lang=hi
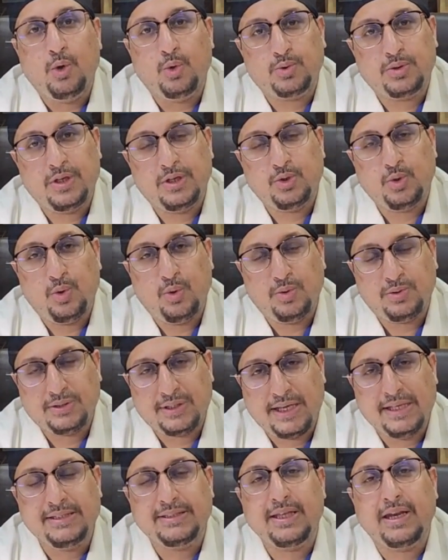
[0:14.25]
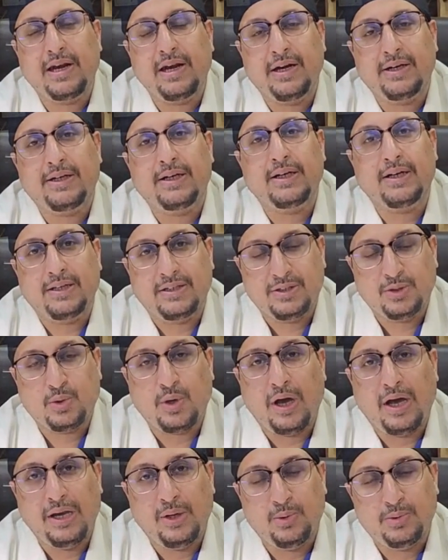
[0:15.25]
उसकी जो स्किन से रिलेटेड है जो
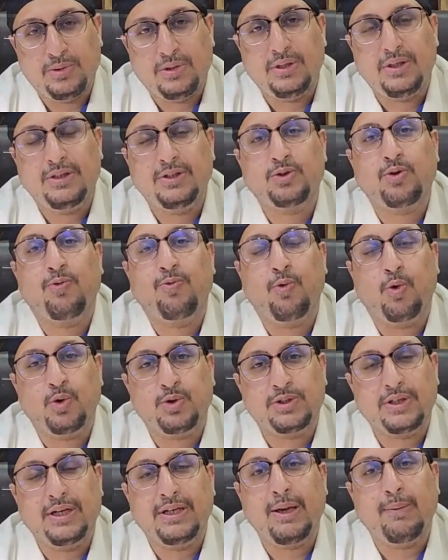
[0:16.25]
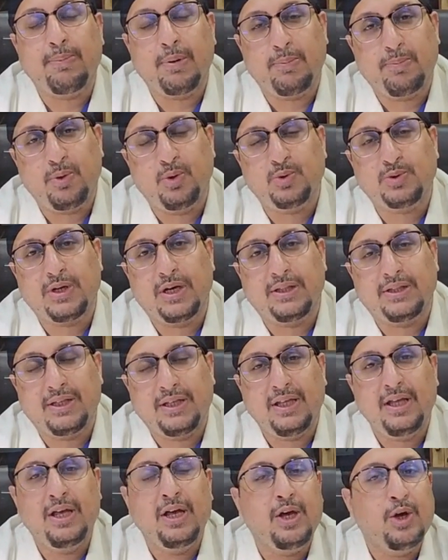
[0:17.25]
खाल होती है जिसको फोर स्किन या प्रिप्यूस कहते
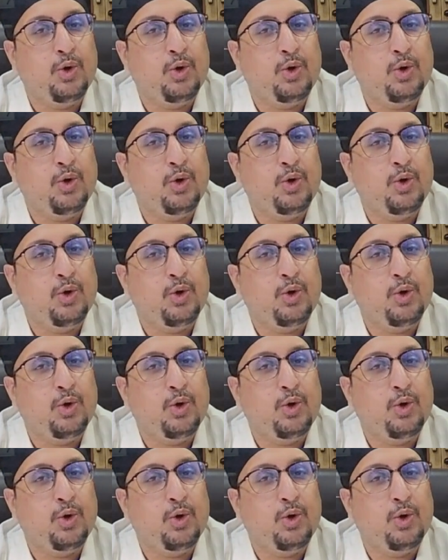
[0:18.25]
हैं